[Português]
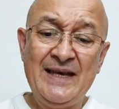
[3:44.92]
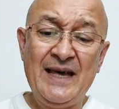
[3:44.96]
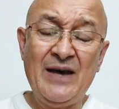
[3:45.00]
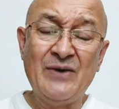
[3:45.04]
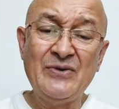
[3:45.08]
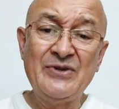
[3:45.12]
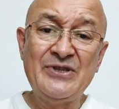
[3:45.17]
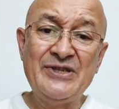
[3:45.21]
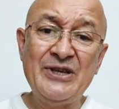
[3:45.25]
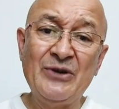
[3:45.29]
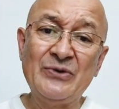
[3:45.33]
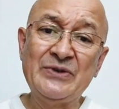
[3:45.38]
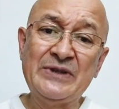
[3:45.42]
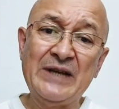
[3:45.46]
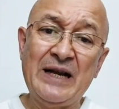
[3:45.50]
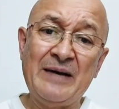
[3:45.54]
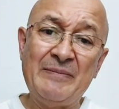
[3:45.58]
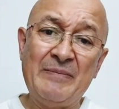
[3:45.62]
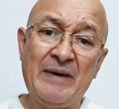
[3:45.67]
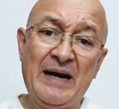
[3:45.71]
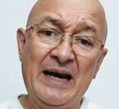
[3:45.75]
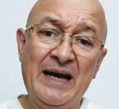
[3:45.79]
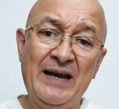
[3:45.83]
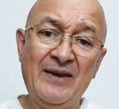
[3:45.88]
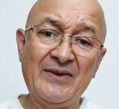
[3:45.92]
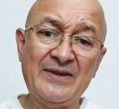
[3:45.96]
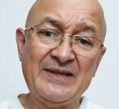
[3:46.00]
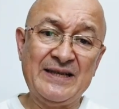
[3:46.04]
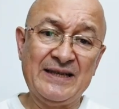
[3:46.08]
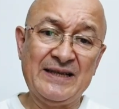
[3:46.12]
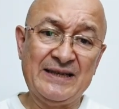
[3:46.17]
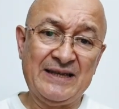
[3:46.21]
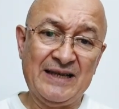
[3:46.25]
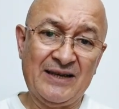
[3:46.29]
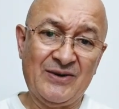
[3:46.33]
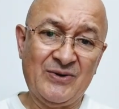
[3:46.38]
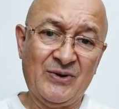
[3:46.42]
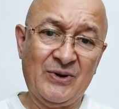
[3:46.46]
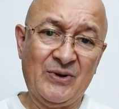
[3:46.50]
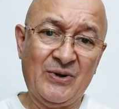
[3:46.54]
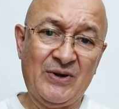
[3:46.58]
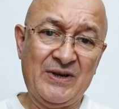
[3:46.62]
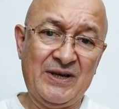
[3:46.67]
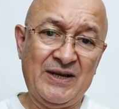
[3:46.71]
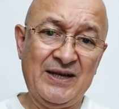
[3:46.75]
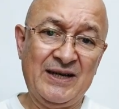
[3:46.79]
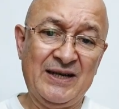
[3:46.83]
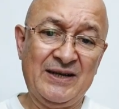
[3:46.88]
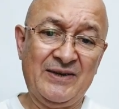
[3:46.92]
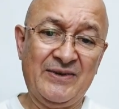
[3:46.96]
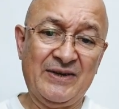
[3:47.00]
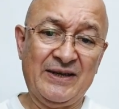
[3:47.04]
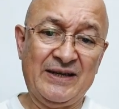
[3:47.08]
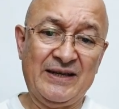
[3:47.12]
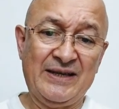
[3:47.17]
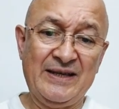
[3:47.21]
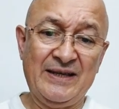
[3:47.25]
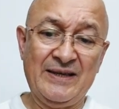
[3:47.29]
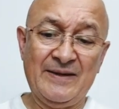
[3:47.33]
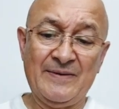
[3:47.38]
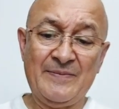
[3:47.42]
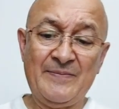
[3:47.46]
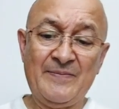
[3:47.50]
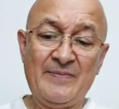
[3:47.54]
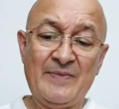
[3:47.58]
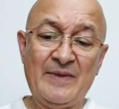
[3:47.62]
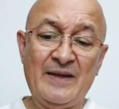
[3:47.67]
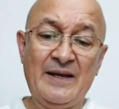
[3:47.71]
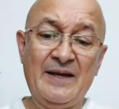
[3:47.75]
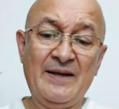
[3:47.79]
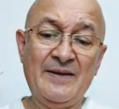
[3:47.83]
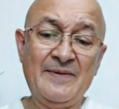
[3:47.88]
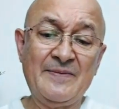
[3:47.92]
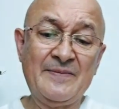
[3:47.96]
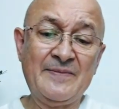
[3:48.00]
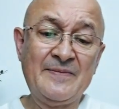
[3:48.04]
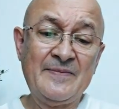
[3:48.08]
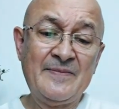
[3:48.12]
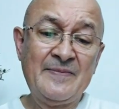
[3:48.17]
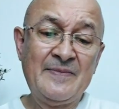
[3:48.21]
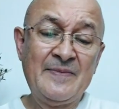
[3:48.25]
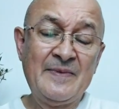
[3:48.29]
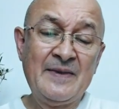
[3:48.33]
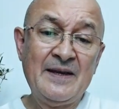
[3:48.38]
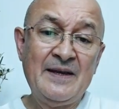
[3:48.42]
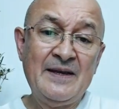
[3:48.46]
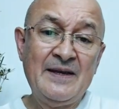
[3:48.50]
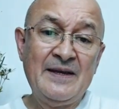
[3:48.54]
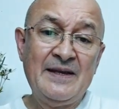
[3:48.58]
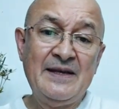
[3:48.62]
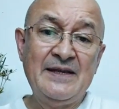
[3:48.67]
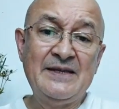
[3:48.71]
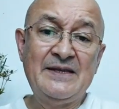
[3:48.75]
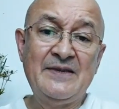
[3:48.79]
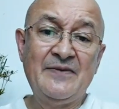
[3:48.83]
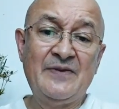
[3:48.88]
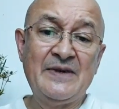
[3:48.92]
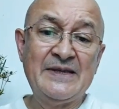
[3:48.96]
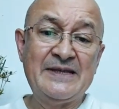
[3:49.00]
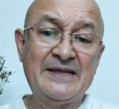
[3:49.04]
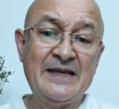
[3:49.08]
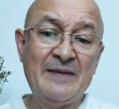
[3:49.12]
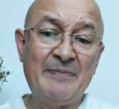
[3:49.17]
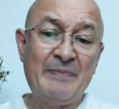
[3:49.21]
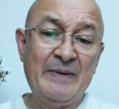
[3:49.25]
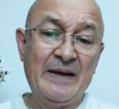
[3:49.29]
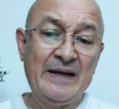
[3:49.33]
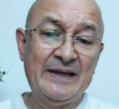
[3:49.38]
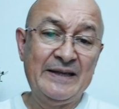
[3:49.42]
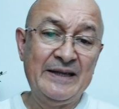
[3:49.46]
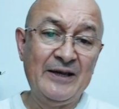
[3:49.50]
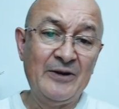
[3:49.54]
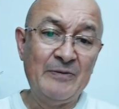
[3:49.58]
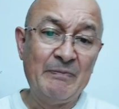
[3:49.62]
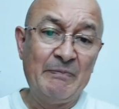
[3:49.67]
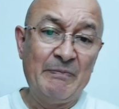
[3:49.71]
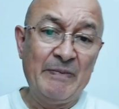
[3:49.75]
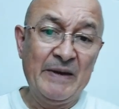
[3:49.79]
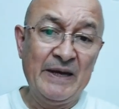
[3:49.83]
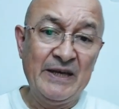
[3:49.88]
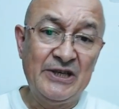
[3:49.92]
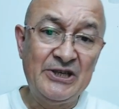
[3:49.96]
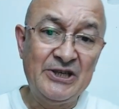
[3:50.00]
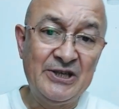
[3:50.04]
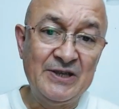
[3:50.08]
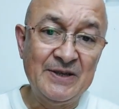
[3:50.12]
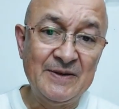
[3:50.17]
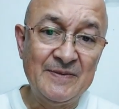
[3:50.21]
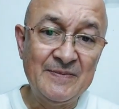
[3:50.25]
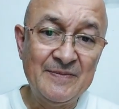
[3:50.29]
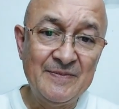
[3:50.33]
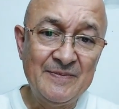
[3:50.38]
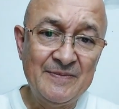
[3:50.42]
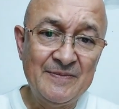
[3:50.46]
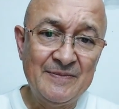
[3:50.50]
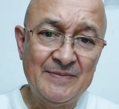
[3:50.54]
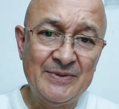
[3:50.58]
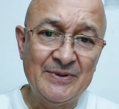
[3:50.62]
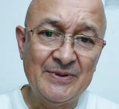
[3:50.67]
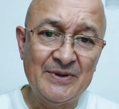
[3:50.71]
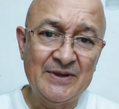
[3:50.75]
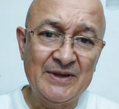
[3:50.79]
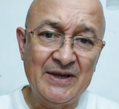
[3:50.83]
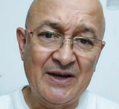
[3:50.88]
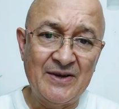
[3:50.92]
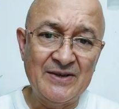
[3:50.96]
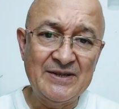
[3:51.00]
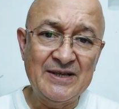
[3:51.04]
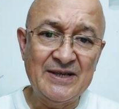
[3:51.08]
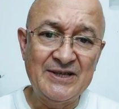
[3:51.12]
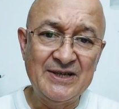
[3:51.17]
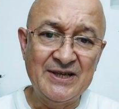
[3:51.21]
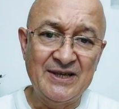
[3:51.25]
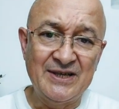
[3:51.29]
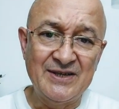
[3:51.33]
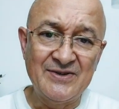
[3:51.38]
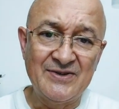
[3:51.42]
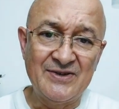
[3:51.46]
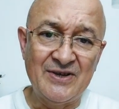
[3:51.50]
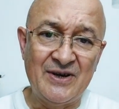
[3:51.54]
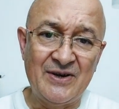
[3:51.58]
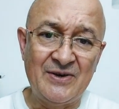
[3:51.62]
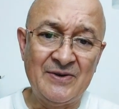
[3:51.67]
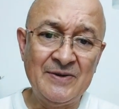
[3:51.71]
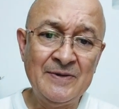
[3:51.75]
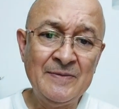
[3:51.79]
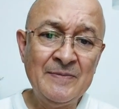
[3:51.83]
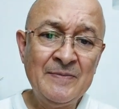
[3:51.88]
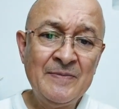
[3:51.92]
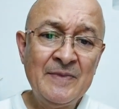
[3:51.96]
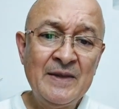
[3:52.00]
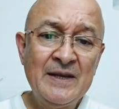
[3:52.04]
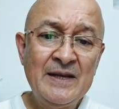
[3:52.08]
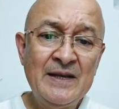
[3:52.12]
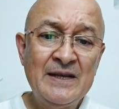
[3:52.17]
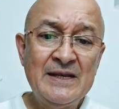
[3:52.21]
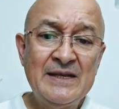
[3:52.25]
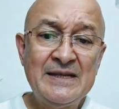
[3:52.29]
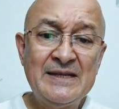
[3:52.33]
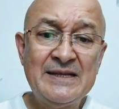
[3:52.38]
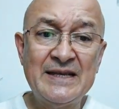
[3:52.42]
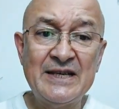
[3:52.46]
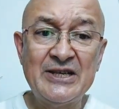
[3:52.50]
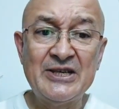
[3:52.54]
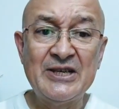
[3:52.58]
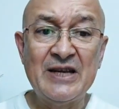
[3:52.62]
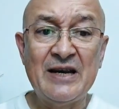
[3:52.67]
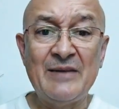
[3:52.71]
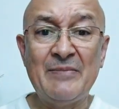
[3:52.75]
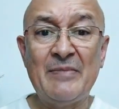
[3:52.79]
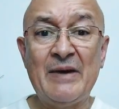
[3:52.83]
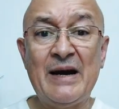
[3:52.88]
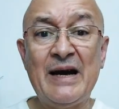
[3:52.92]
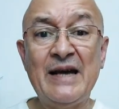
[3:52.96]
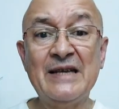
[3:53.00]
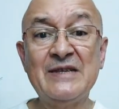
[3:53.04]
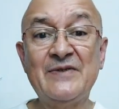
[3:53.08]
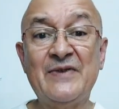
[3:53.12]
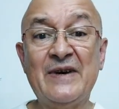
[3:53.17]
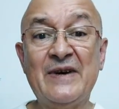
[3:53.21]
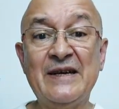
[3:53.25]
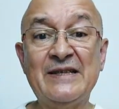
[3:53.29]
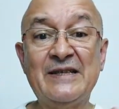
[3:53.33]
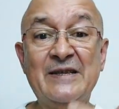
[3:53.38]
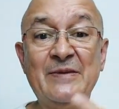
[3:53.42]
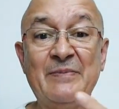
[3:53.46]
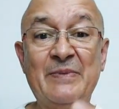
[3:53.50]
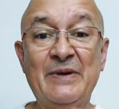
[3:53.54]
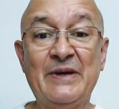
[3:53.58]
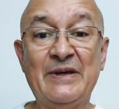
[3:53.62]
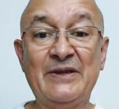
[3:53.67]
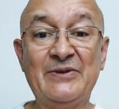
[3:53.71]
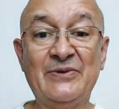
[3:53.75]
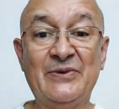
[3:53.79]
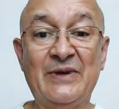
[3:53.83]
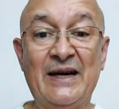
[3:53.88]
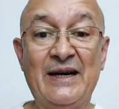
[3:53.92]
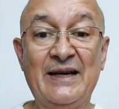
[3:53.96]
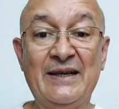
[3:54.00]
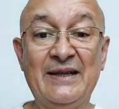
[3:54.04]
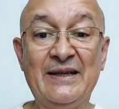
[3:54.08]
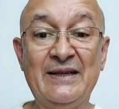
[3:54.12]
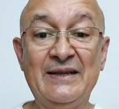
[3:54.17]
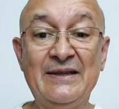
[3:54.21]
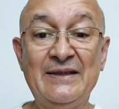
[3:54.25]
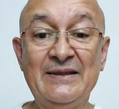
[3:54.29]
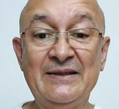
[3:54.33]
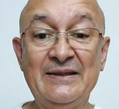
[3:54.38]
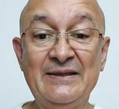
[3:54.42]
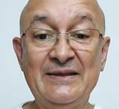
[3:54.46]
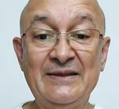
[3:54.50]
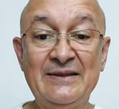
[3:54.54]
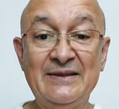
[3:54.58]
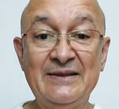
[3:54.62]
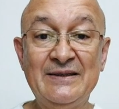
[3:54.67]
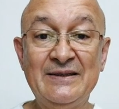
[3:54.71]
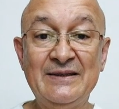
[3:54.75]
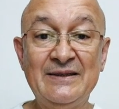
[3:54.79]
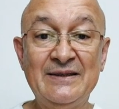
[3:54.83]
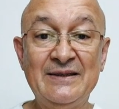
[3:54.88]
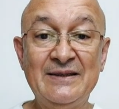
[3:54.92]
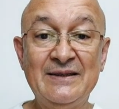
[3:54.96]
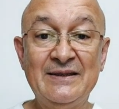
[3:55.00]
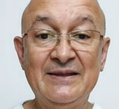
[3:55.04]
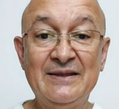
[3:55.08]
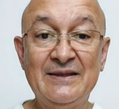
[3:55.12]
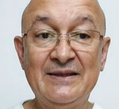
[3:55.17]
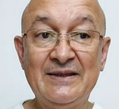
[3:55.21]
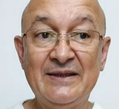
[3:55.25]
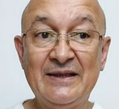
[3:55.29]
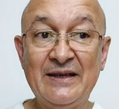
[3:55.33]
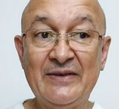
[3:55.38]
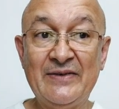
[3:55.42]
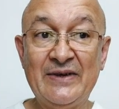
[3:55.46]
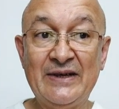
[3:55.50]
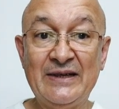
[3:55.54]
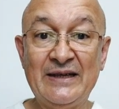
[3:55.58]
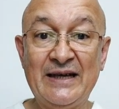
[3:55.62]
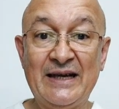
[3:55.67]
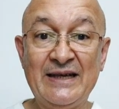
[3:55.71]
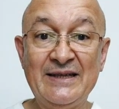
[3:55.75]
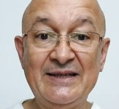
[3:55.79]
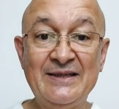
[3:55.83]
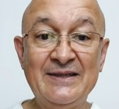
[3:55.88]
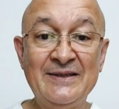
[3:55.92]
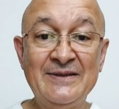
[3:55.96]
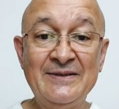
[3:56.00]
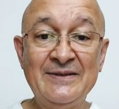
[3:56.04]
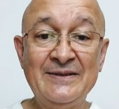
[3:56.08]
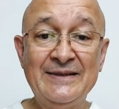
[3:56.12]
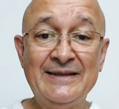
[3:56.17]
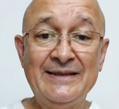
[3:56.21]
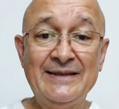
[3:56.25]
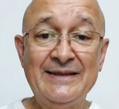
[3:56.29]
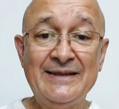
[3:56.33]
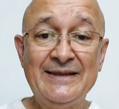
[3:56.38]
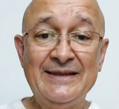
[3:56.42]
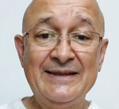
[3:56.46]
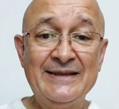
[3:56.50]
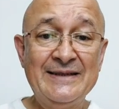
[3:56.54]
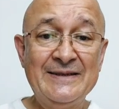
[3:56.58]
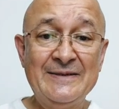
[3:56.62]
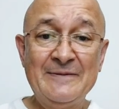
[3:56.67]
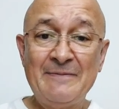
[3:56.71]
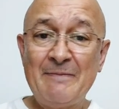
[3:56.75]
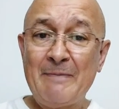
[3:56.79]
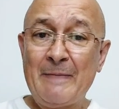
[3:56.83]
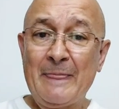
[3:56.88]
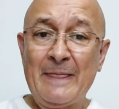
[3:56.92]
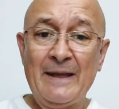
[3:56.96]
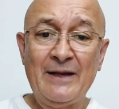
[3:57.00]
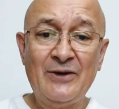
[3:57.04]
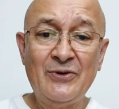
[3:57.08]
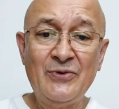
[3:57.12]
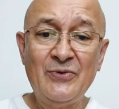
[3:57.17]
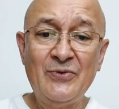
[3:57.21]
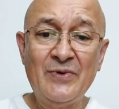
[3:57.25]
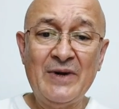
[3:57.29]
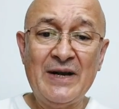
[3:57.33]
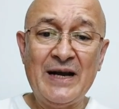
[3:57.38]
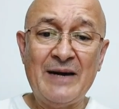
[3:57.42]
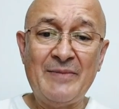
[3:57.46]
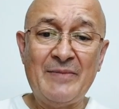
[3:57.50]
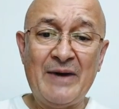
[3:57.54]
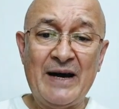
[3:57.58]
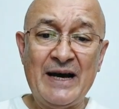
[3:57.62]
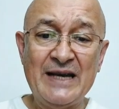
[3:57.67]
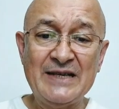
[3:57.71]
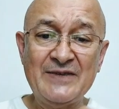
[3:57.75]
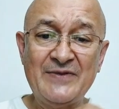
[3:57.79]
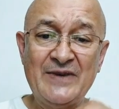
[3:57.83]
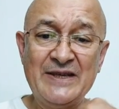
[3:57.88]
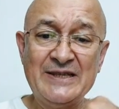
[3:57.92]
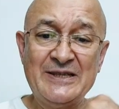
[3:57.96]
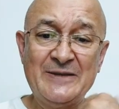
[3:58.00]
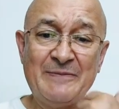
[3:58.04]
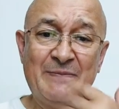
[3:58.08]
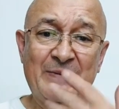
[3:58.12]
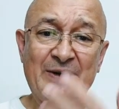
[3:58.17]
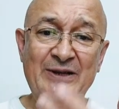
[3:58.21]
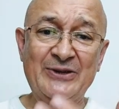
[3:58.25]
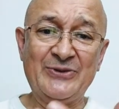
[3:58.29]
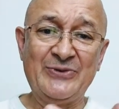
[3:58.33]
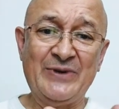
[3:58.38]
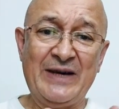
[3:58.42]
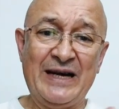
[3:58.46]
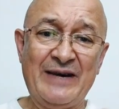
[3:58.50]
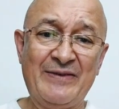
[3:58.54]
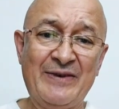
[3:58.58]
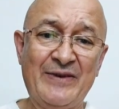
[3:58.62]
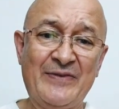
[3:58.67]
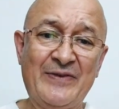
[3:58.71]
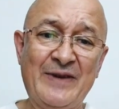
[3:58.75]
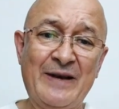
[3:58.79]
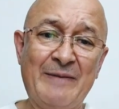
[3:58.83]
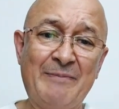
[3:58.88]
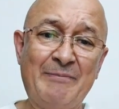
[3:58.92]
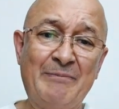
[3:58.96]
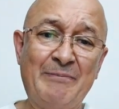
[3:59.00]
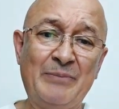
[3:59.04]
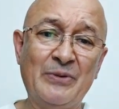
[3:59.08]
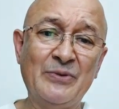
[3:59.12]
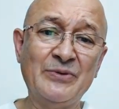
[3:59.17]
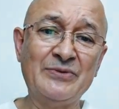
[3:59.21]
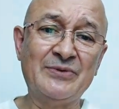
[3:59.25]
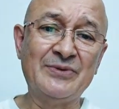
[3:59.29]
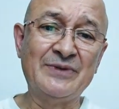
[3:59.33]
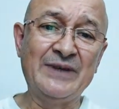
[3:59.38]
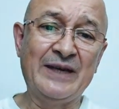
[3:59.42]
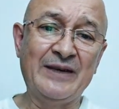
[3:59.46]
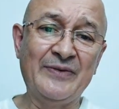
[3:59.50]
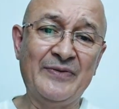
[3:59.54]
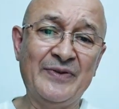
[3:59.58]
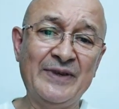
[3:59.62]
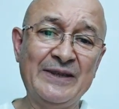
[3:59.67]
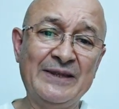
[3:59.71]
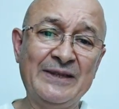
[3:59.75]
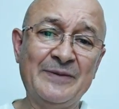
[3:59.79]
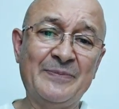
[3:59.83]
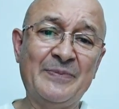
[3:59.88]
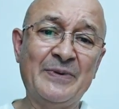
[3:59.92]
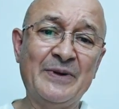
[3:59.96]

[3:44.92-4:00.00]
é o seu trabalho que você está colocando aqui, né? E se você perder um peixe por causa de anzol, você jamais vai se perdoar, né? não é verdade? Ele nunca mais vai se perdoar, vai ficar puto da vida